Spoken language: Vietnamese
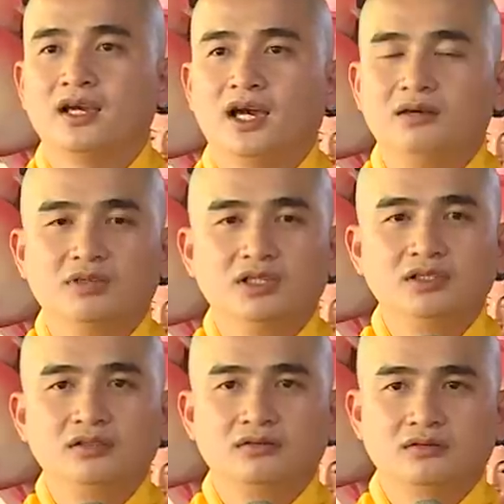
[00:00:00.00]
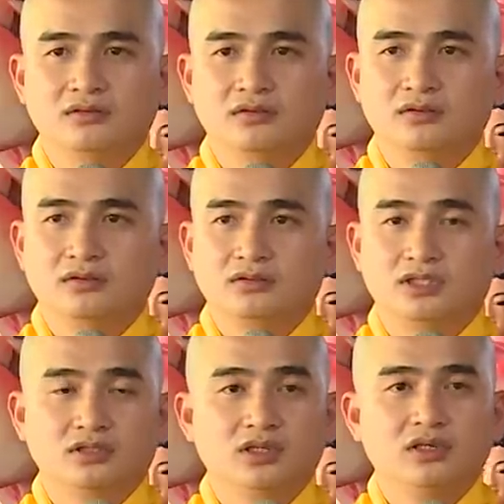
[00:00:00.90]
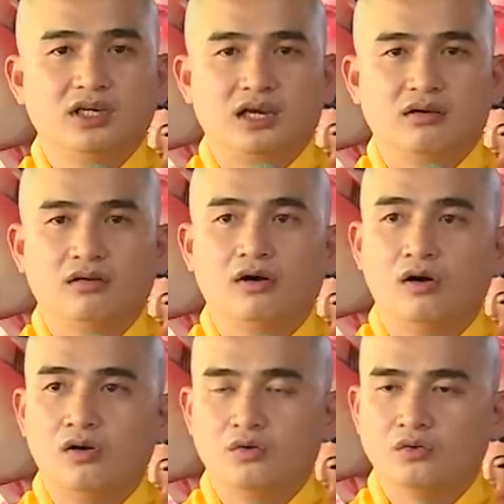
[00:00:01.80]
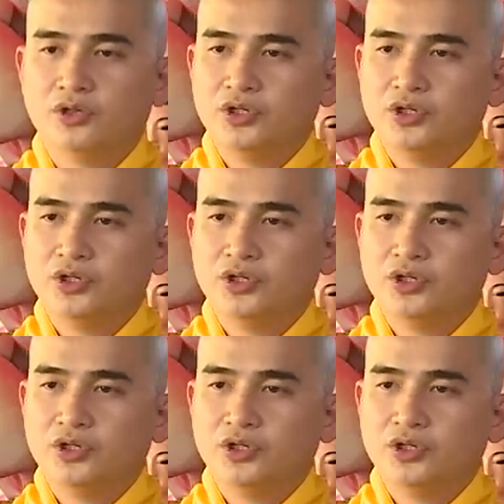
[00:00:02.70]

Anh mới sực nhớ rằng ồ,